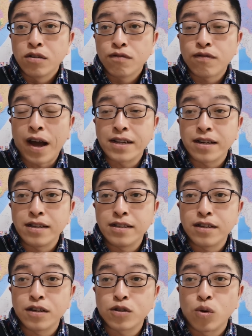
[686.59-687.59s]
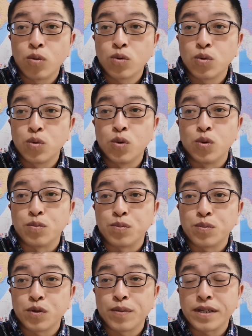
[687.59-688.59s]
发生了一些的冲突，
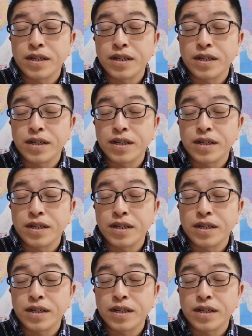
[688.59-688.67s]
对吧？